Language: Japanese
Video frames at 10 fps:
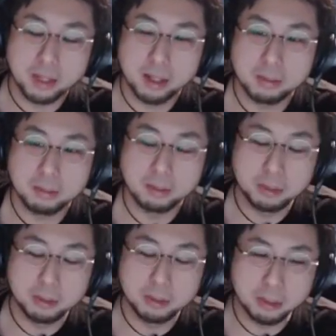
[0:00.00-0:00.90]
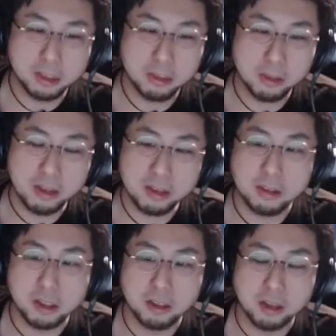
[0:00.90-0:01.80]
もうどうしてもセックスし
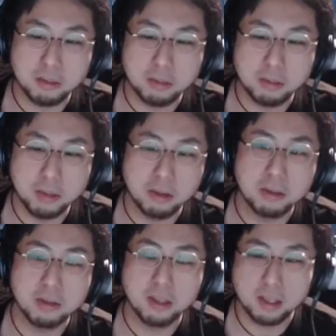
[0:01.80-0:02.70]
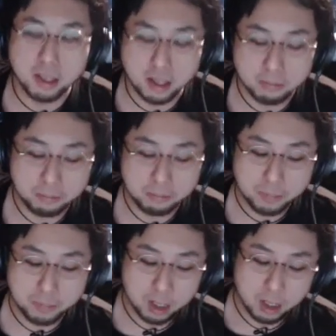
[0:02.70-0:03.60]
たい時は美容室に行って、
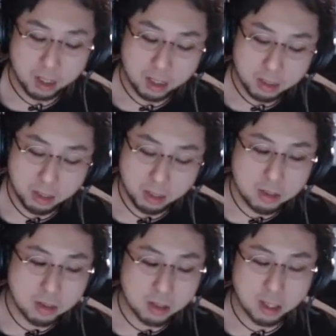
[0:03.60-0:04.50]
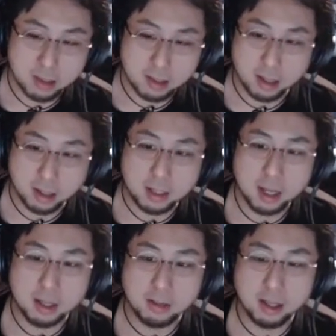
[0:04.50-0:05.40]
美容室ってさ、綺麗な
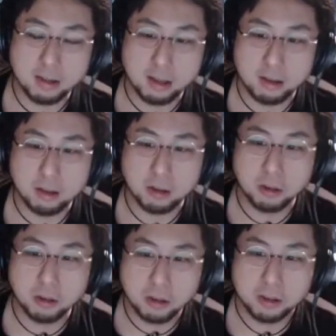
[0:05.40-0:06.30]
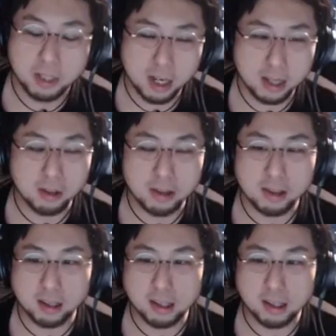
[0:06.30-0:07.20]
お姉さんいるでしょ？綺麗なお姉さ
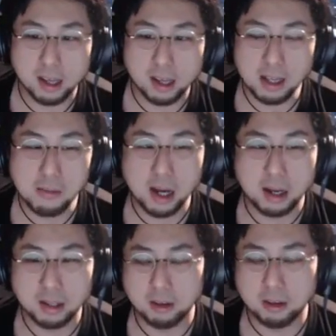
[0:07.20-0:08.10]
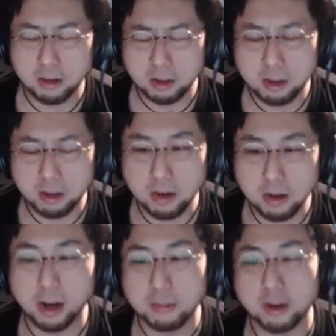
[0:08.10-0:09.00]
んに頭洗ってるとすっごい
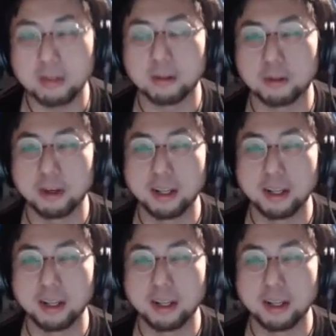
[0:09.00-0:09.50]
ムラムラするの、俺。